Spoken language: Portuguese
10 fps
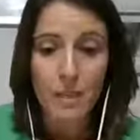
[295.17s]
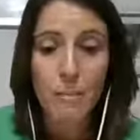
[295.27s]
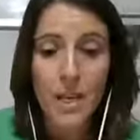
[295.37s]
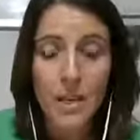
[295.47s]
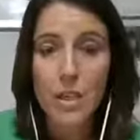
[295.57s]

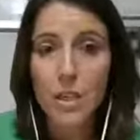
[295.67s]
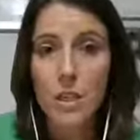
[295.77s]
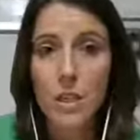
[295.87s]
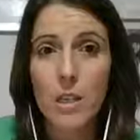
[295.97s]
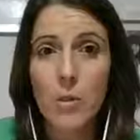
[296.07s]
mas
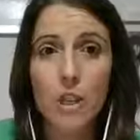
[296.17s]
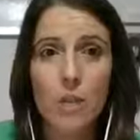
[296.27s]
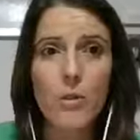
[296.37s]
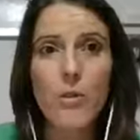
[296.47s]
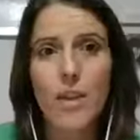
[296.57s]
eh, eu já
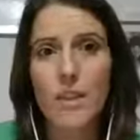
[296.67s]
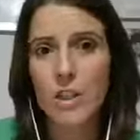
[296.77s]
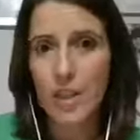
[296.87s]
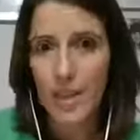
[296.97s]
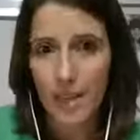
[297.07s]
estou farta de
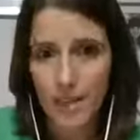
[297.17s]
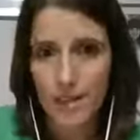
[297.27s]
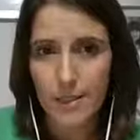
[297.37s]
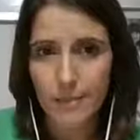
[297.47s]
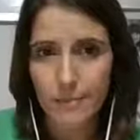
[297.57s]
estar em casa.
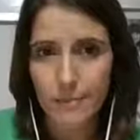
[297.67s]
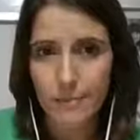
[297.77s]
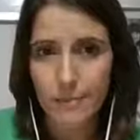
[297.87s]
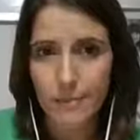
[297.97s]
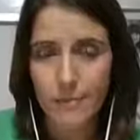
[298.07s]

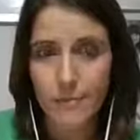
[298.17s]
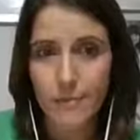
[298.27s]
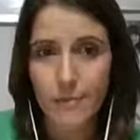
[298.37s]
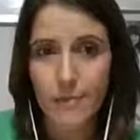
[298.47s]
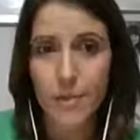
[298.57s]

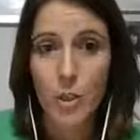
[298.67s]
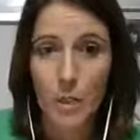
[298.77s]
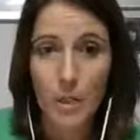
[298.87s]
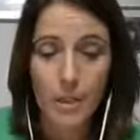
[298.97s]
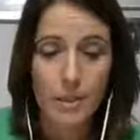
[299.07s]
E
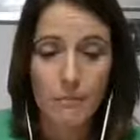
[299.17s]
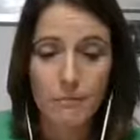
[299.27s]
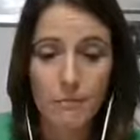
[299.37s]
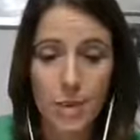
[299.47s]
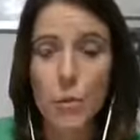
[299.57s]
ok,
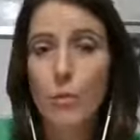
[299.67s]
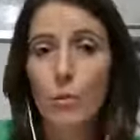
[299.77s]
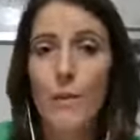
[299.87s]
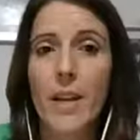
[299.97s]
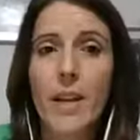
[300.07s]
e o
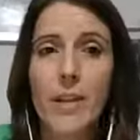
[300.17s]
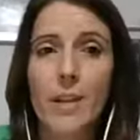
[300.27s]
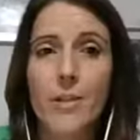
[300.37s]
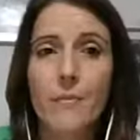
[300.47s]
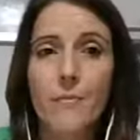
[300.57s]
problema era este.
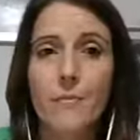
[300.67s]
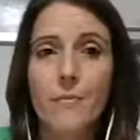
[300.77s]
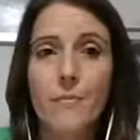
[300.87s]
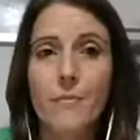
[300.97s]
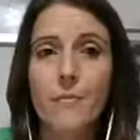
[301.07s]

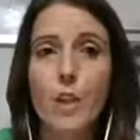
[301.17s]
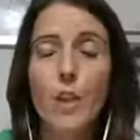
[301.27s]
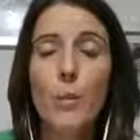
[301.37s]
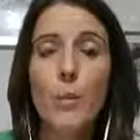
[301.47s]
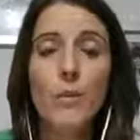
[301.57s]
E eu
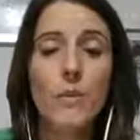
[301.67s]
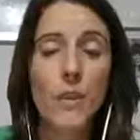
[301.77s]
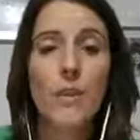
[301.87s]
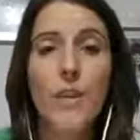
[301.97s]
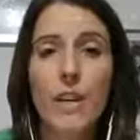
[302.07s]
perguntei,
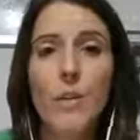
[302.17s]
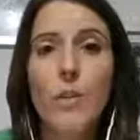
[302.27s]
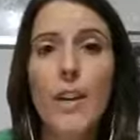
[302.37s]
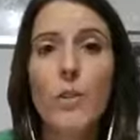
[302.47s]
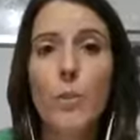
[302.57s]
ok, então o que
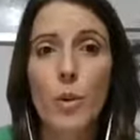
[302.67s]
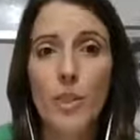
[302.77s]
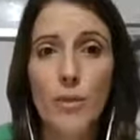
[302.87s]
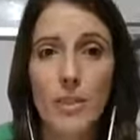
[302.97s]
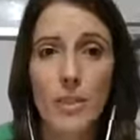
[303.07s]
é que tu podes
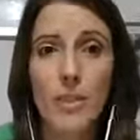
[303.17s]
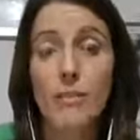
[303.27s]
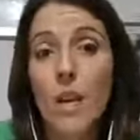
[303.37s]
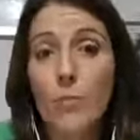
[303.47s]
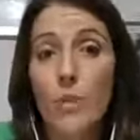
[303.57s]
fazer?
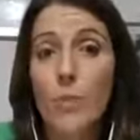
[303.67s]
Não, eu não